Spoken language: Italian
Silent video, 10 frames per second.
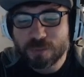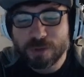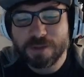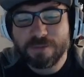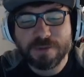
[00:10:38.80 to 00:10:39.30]

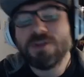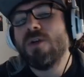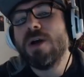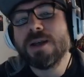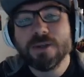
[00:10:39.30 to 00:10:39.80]
poi
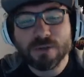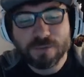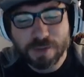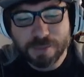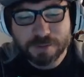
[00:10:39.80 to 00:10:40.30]
vedrò anche
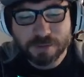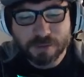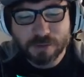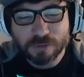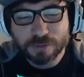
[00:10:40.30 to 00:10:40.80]
dove
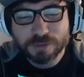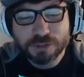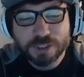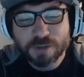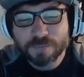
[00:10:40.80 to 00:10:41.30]
metterlo in
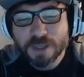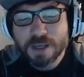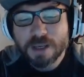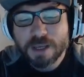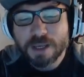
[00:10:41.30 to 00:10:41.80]
giro.
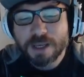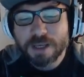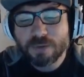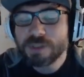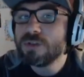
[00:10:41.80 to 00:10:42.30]

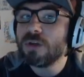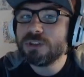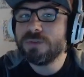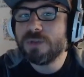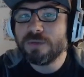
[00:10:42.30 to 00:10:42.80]
E
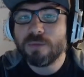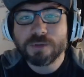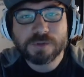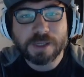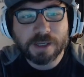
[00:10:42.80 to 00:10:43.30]
quest'oggi volevo
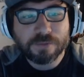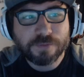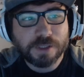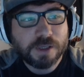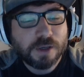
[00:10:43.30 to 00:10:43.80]

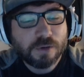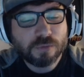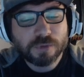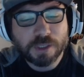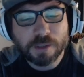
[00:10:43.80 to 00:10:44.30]
mostrarvi
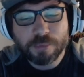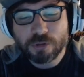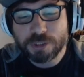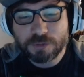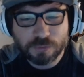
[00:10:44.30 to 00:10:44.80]
un
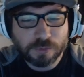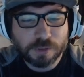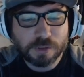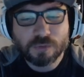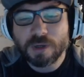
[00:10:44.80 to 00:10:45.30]
progetto
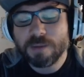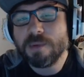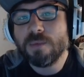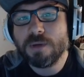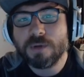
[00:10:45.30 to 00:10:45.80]
al quale
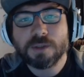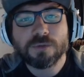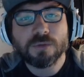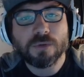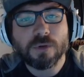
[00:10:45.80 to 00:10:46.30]
abbiamo
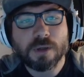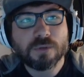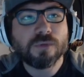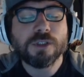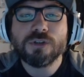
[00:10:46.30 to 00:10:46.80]
lavorato
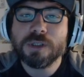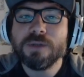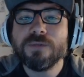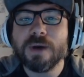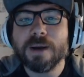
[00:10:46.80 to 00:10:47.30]
alcuni giorni
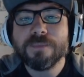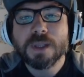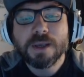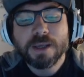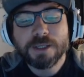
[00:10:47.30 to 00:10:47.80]
fa,
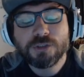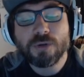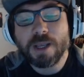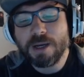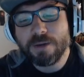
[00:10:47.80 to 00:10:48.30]
e cioè la